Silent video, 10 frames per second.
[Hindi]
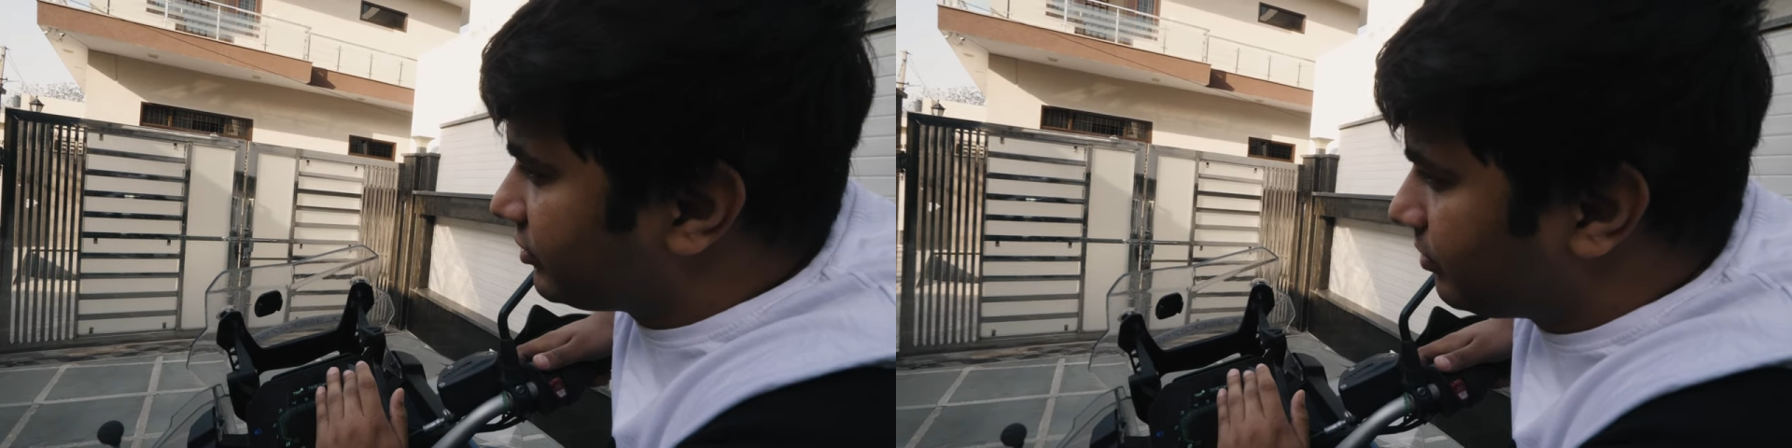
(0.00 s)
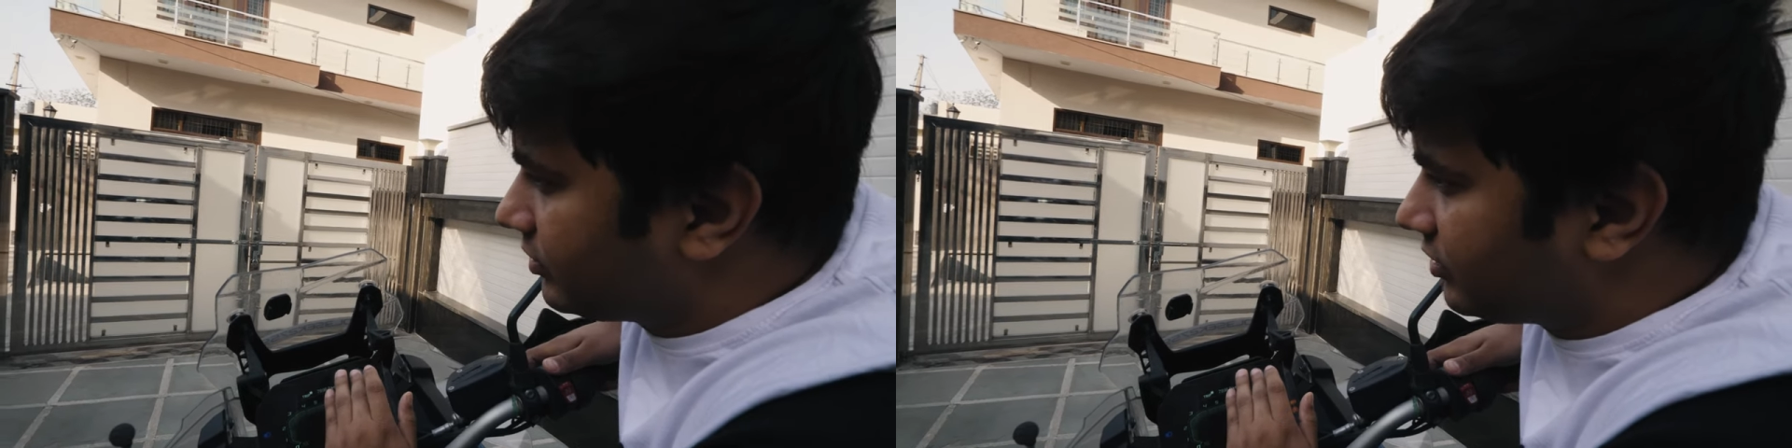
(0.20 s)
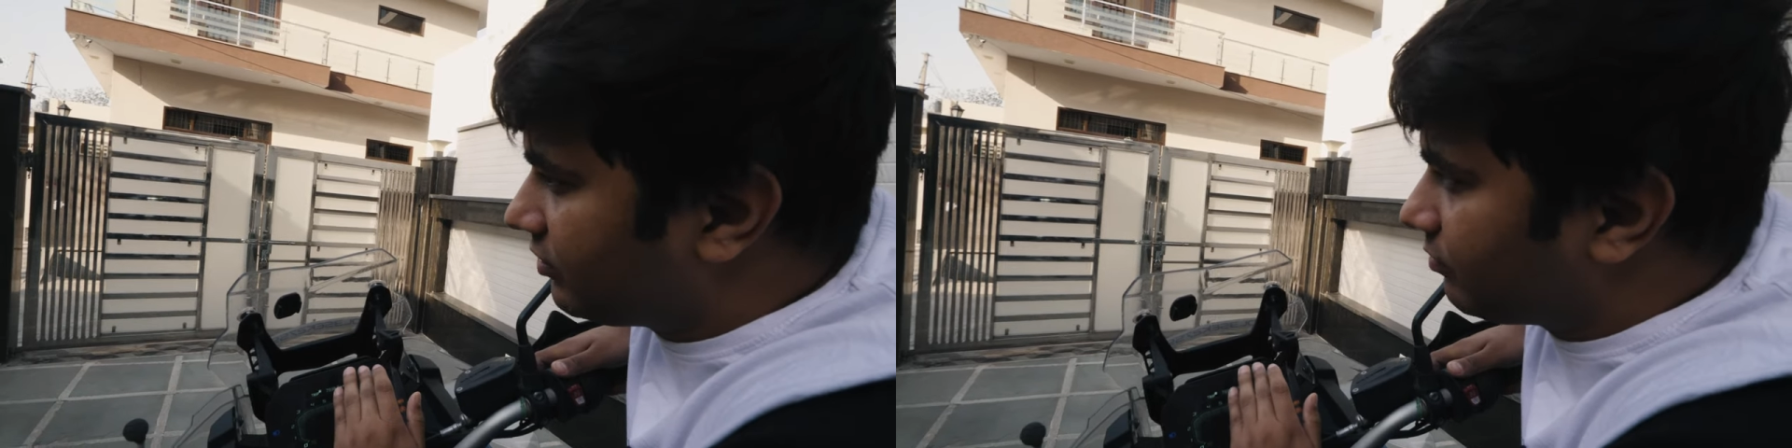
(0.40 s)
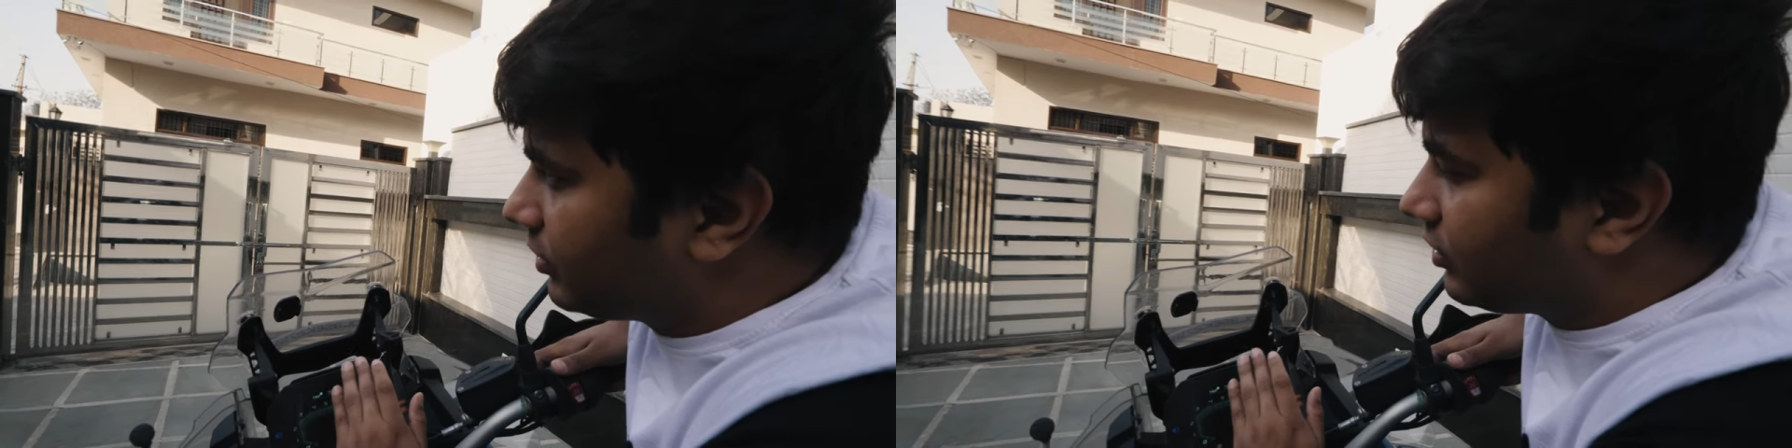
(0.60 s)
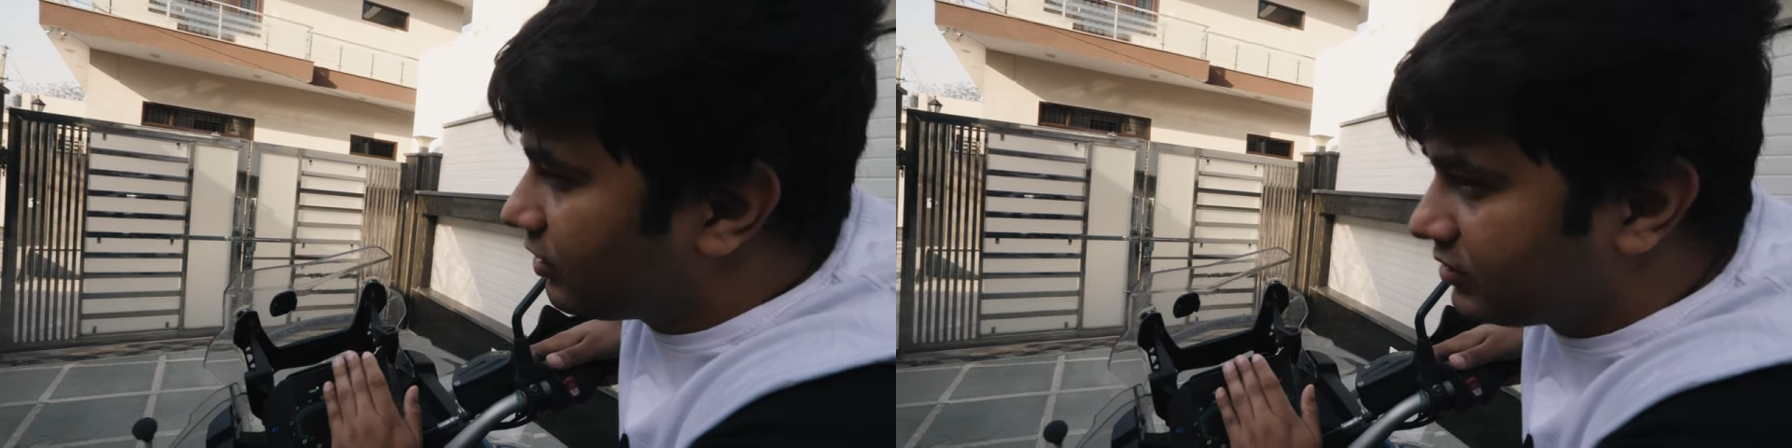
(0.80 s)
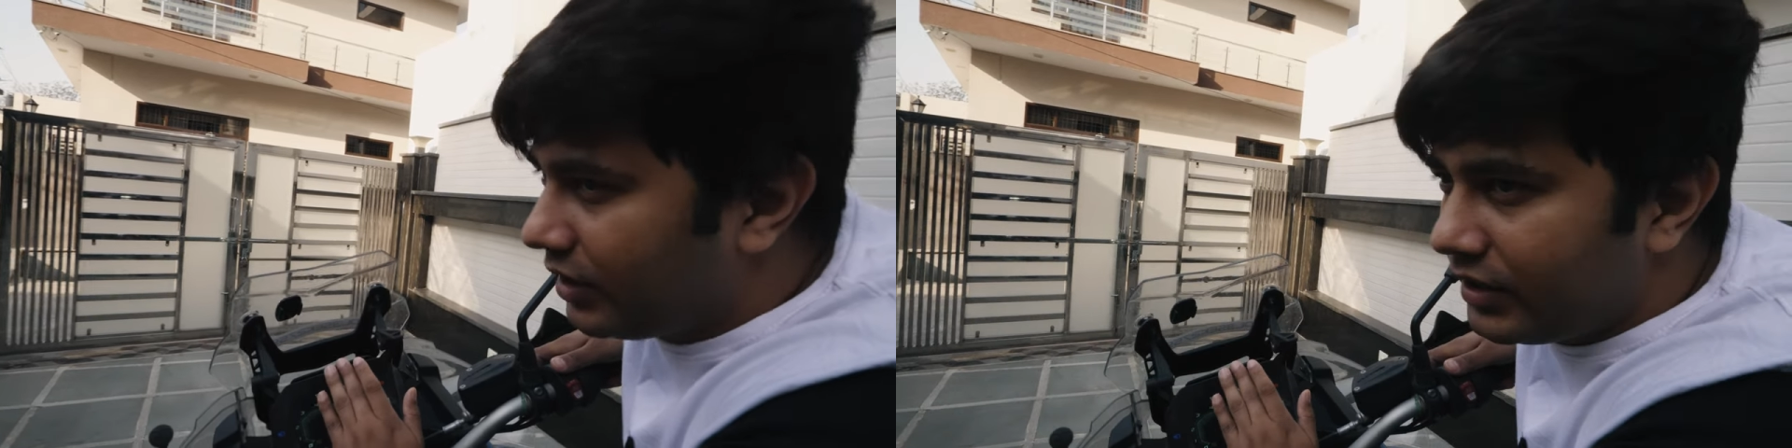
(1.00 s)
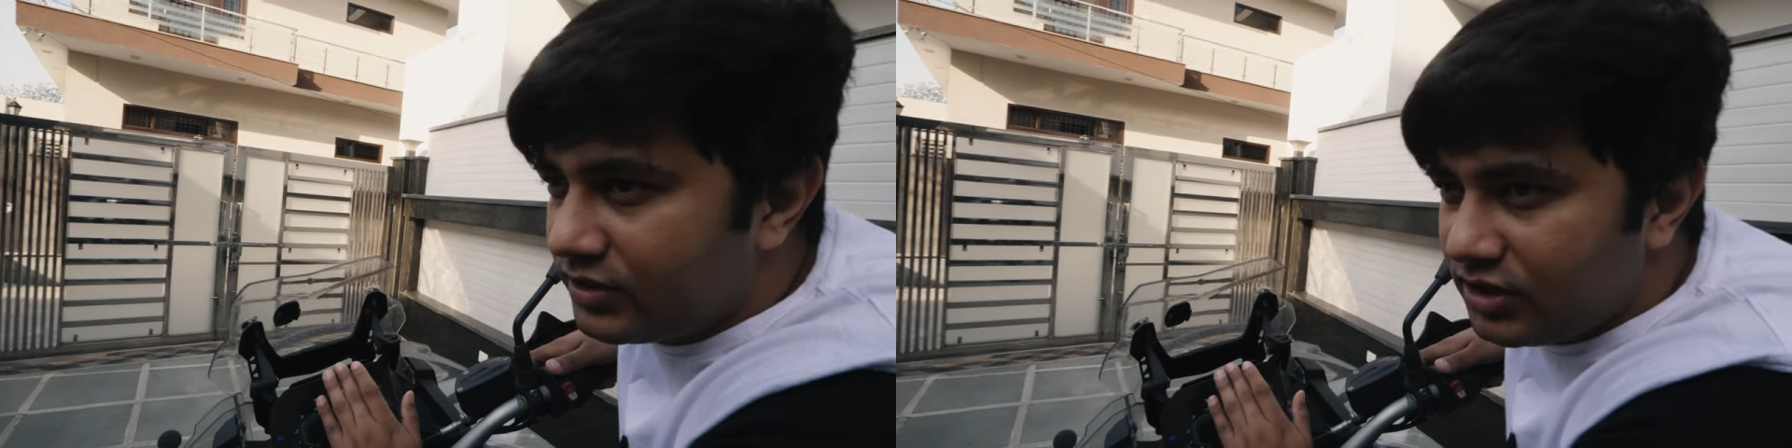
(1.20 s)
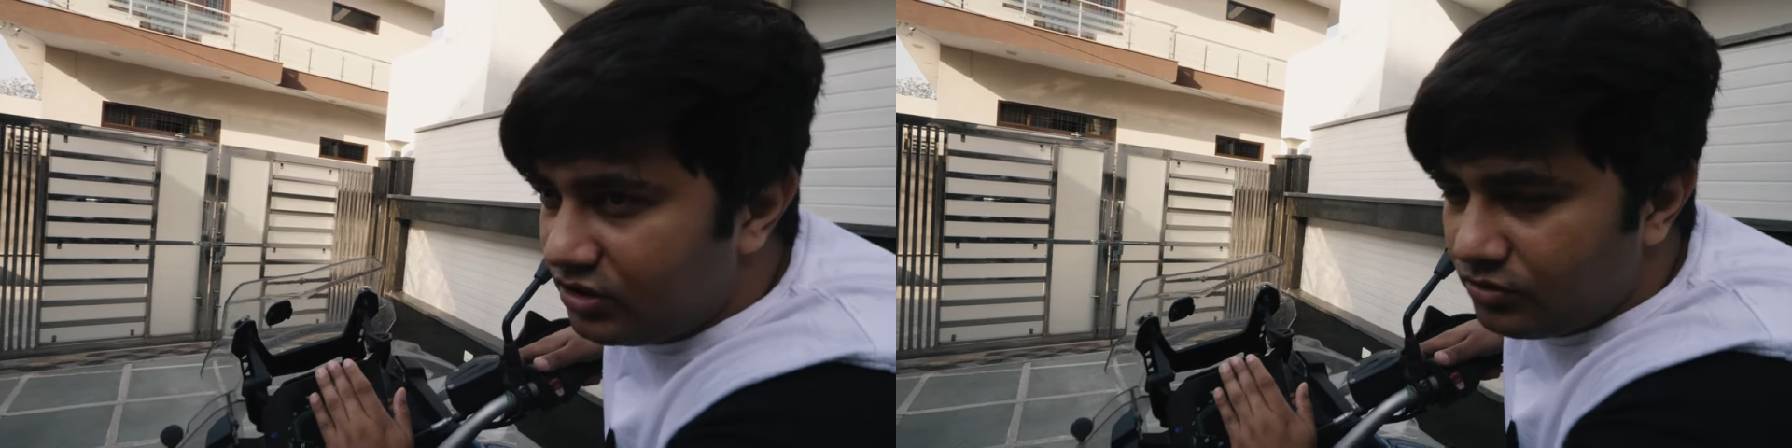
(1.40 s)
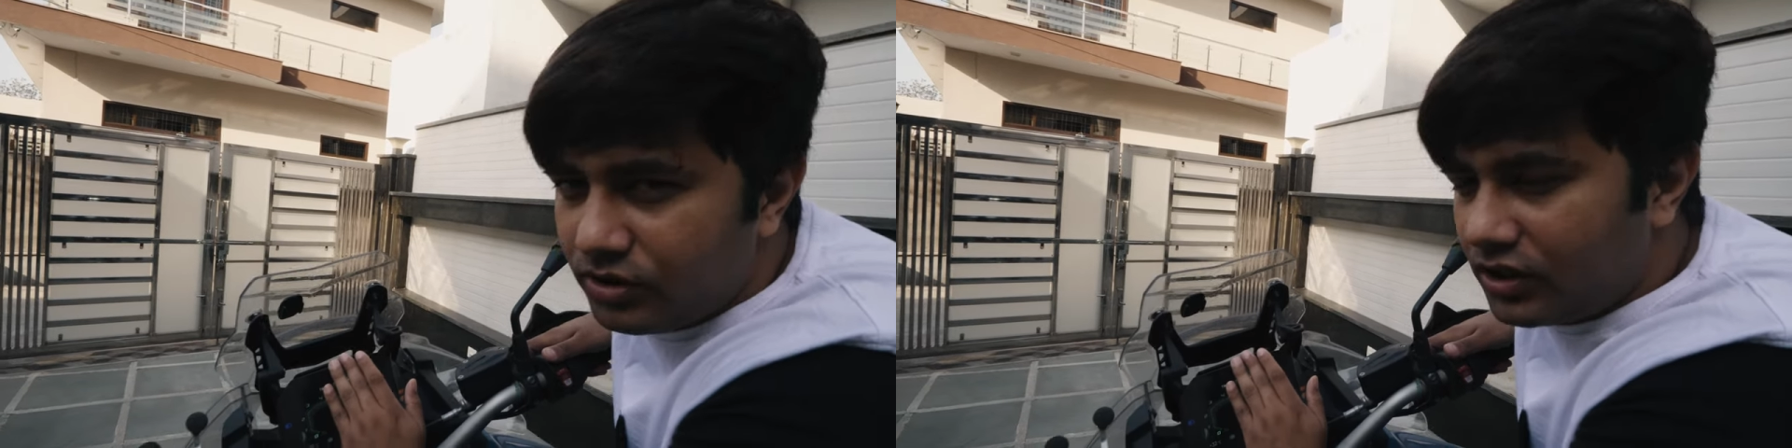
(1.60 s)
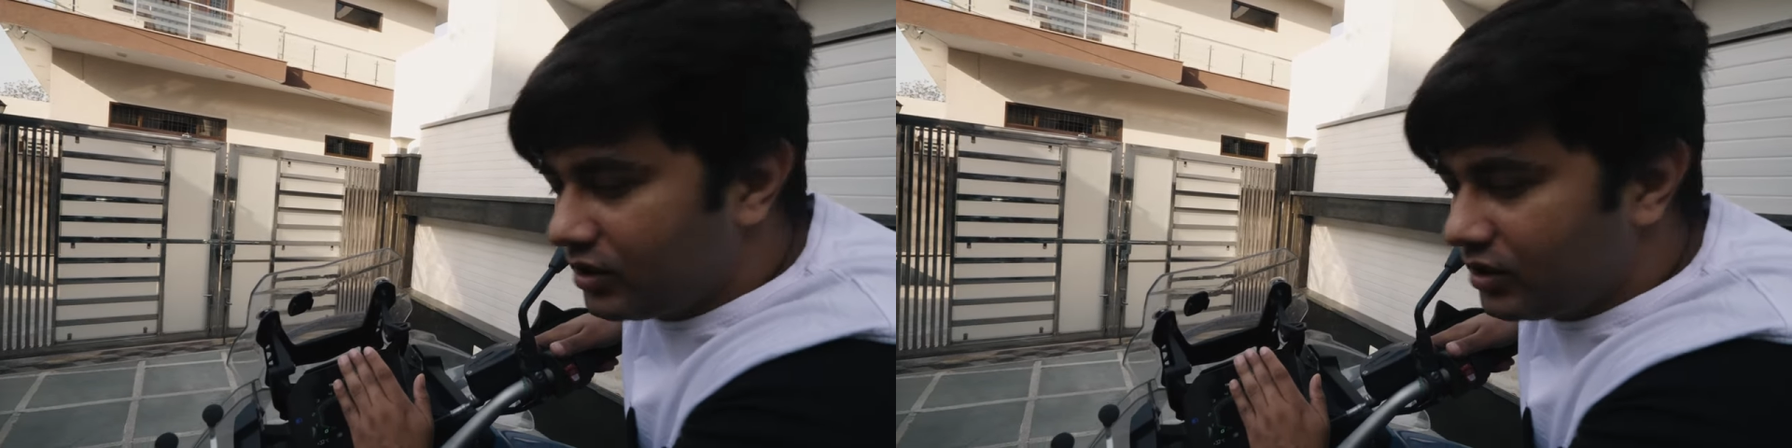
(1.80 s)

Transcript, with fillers: सस्पेंशन भी सेटिंग चेंज हो